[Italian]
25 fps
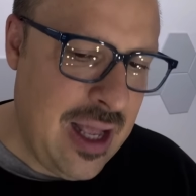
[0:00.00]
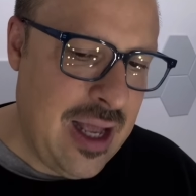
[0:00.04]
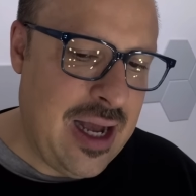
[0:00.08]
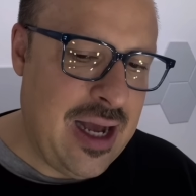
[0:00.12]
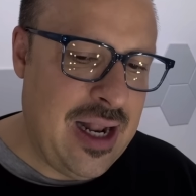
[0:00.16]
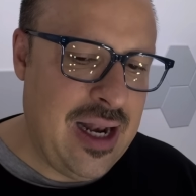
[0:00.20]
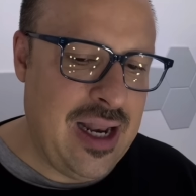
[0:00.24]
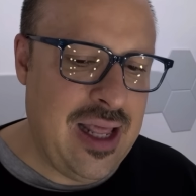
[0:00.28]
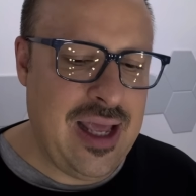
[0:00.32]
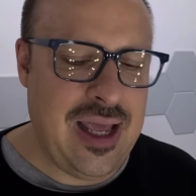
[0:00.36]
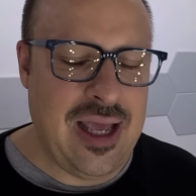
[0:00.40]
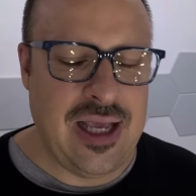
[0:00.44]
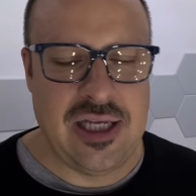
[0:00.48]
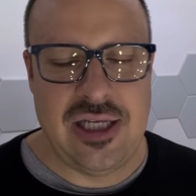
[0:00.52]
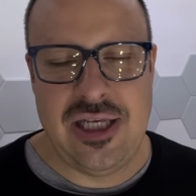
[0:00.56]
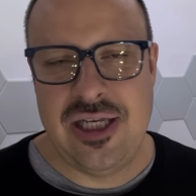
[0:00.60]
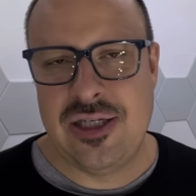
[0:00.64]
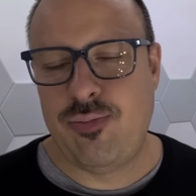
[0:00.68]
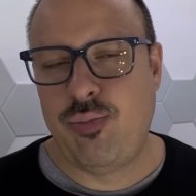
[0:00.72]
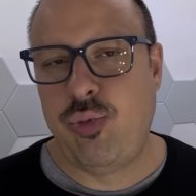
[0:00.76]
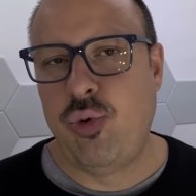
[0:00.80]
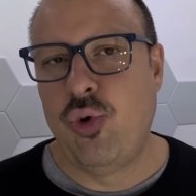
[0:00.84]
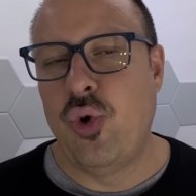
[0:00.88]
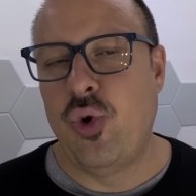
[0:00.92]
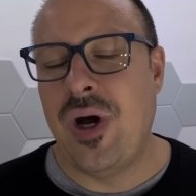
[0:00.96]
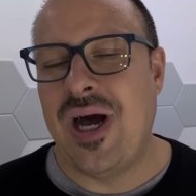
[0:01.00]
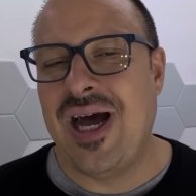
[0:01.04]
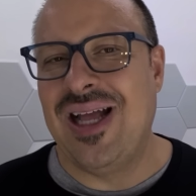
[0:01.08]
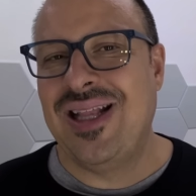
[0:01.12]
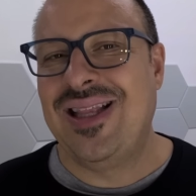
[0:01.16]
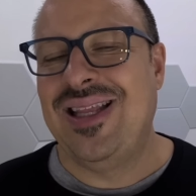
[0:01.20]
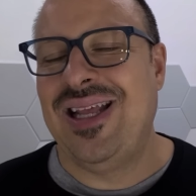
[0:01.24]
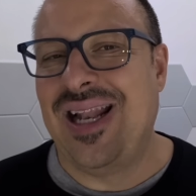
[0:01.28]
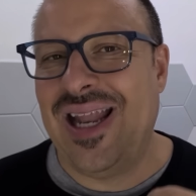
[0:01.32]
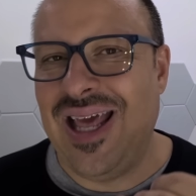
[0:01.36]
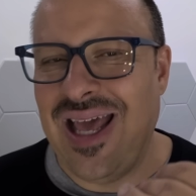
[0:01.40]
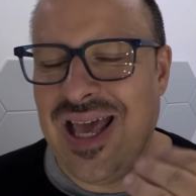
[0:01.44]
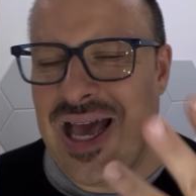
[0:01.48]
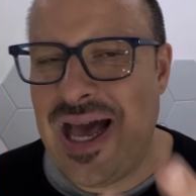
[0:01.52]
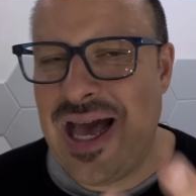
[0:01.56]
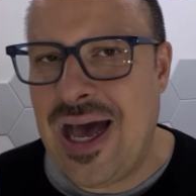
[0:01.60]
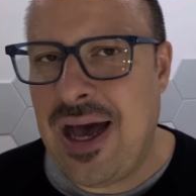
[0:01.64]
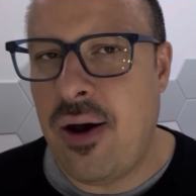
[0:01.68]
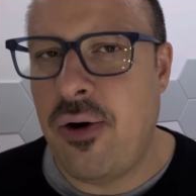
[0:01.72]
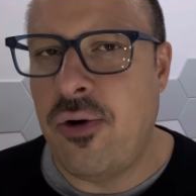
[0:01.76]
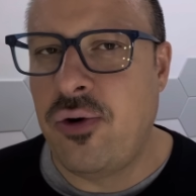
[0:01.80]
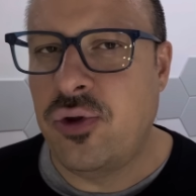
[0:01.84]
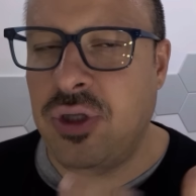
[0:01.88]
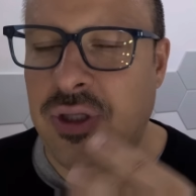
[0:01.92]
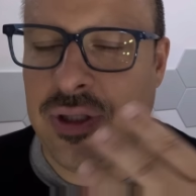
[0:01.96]
agli esploit di
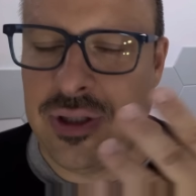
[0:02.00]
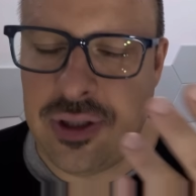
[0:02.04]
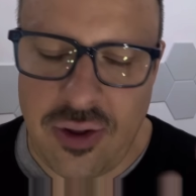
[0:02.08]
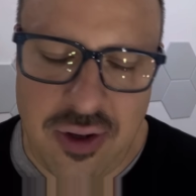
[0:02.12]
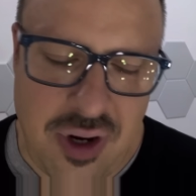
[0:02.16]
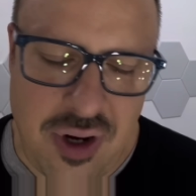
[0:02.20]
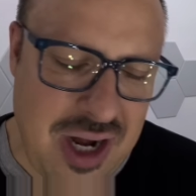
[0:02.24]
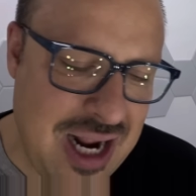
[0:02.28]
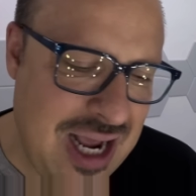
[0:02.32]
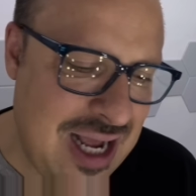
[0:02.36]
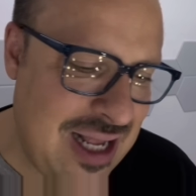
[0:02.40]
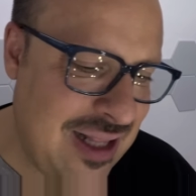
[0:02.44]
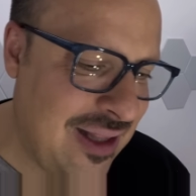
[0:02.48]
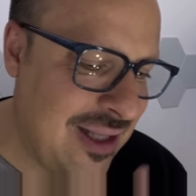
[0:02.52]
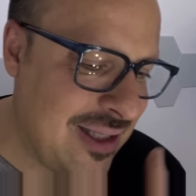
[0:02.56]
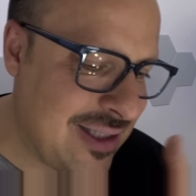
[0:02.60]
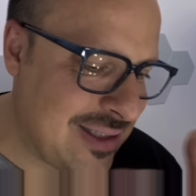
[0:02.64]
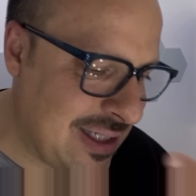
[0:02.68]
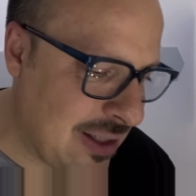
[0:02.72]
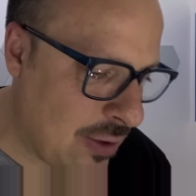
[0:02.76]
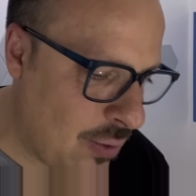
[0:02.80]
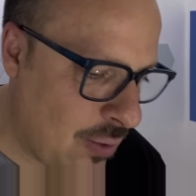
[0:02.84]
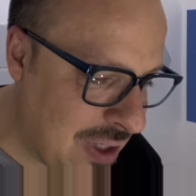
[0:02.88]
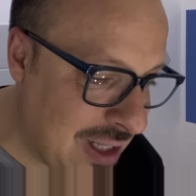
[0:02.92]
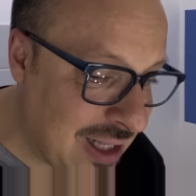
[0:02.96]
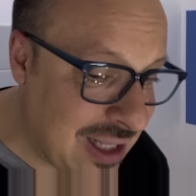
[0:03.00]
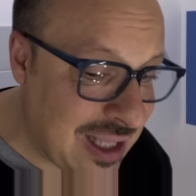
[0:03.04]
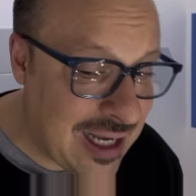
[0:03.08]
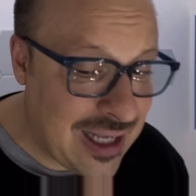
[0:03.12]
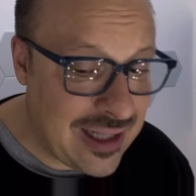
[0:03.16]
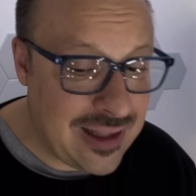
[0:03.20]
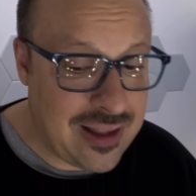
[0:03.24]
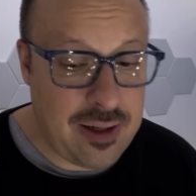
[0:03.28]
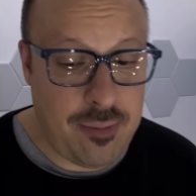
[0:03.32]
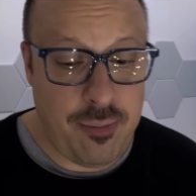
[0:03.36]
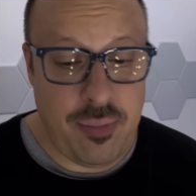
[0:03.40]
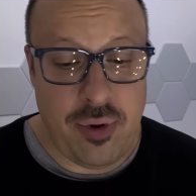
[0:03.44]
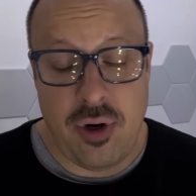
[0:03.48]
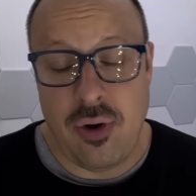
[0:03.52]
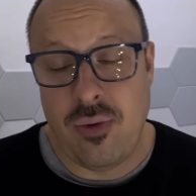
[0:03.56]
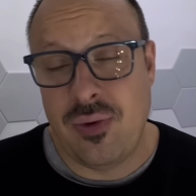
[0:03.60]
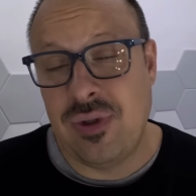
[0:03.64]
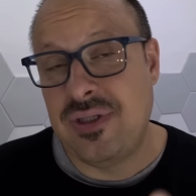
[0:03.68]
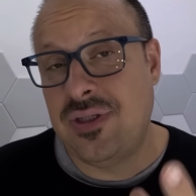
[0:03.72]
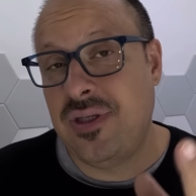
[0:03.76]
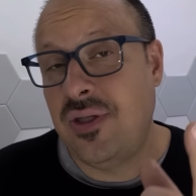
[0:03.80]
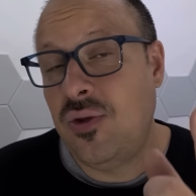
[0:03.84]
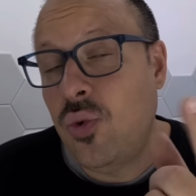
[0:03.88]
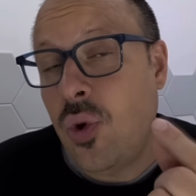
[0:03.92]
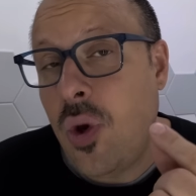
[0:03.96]
Leao, di Teo Hernandez e quant'altri, però
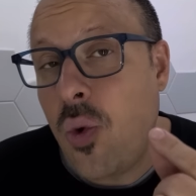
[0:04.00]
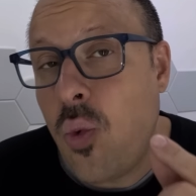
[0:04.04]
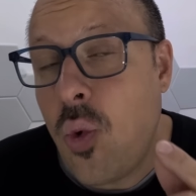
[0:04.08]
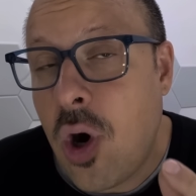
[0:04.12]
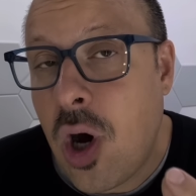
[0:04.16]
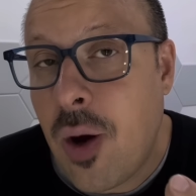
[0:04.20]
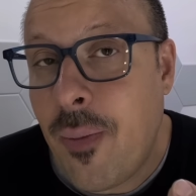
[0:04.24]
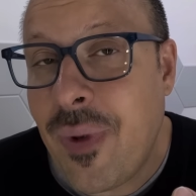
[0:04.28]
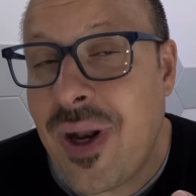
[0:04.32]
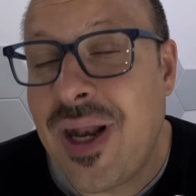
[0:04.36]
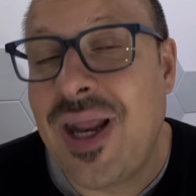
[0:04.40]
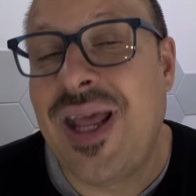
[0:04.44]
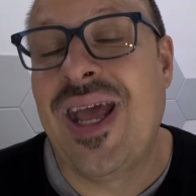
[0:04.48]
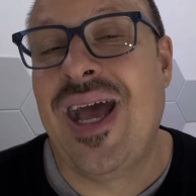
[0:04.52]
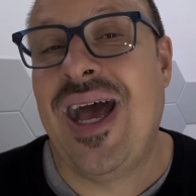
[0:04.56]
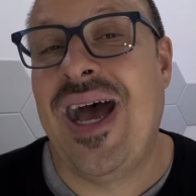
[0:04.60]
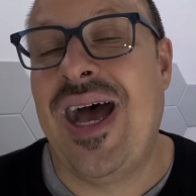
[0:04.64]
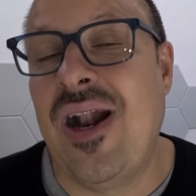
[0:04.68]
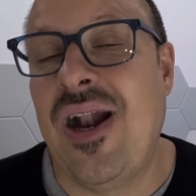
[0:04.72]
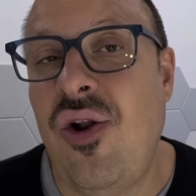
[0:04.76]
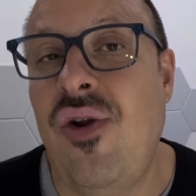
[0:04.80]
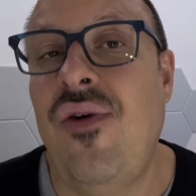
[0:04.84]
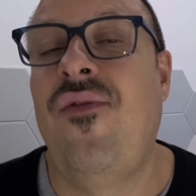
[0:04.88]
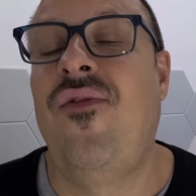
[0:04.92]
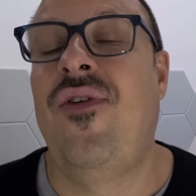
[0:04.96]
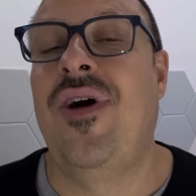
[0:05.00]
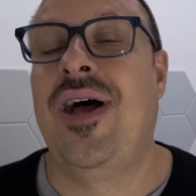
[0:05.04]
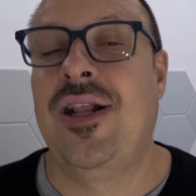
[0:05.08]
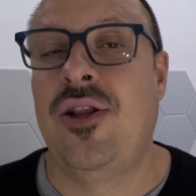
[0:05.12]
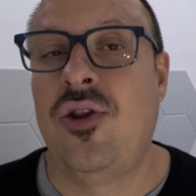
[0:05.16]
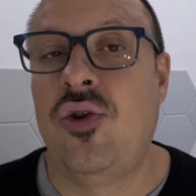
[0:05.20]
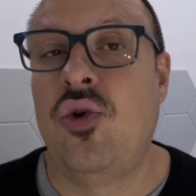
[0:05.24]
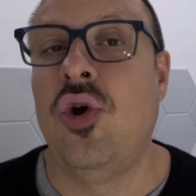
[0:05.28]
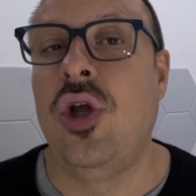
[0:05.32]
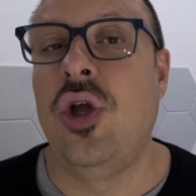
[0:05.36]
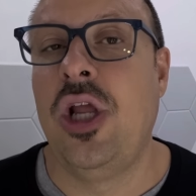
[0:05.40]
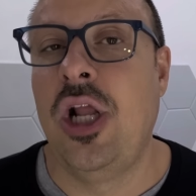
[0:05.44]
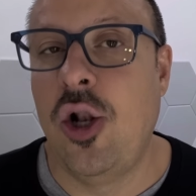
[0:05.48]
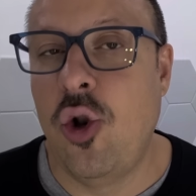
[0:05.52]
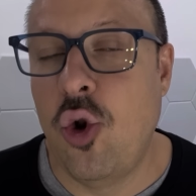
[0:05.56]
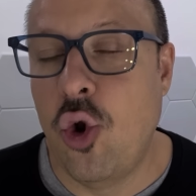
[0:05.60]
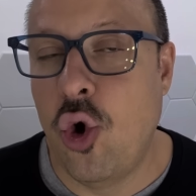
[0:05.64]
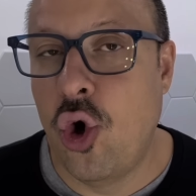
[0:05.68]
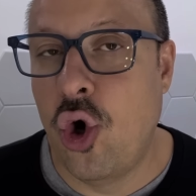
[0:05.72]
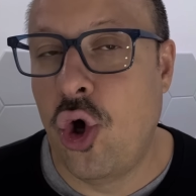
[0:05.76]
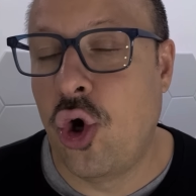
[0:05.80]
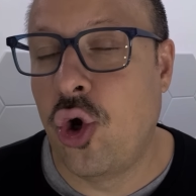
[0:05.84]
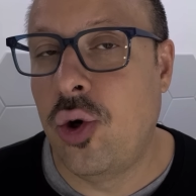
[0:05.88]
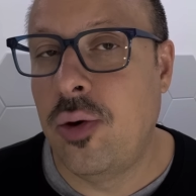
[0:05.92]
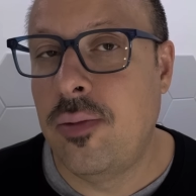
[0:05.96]
questi due uomini hanno fatto il
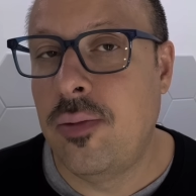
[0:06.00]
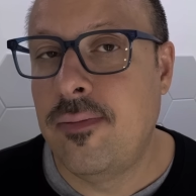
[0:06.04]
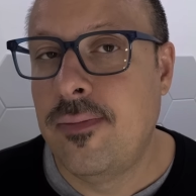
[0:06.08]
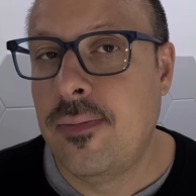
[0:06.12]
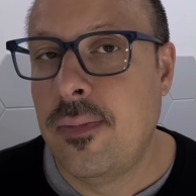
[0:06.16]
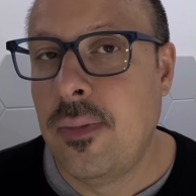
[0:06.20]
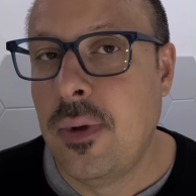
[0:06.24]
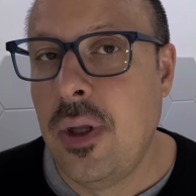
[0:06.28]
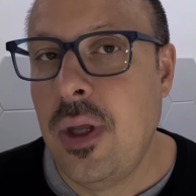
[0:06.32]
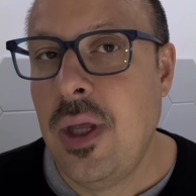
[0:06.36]
loro.